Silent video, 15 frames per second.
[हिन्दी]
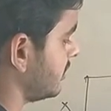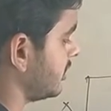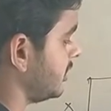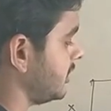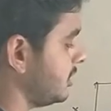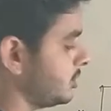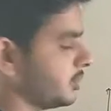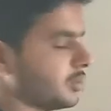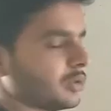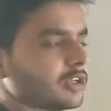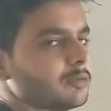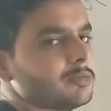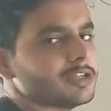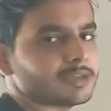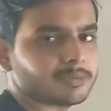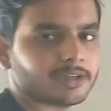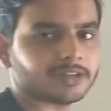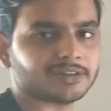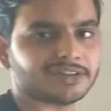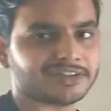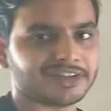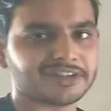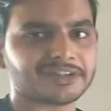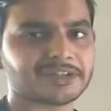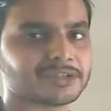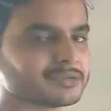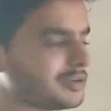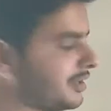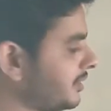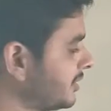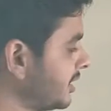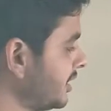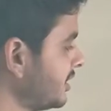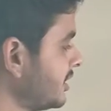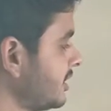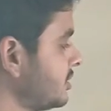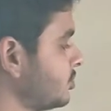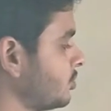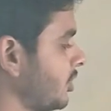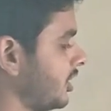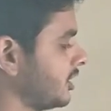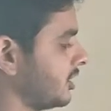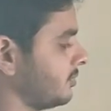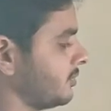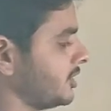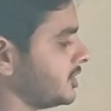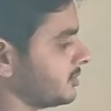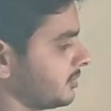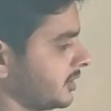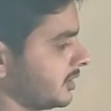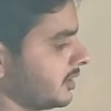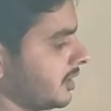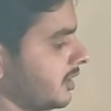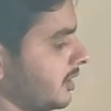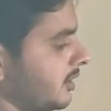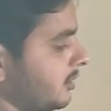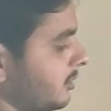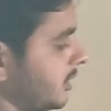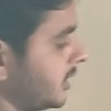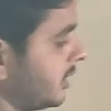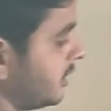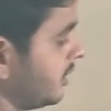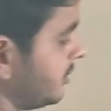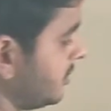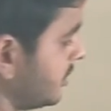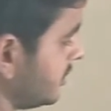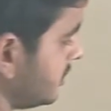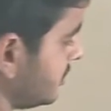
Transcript: इन्हीं दोनों के बीच में आता है नाइन के स्क्वायर और टेन के स्क्वायर के बीच में मतलब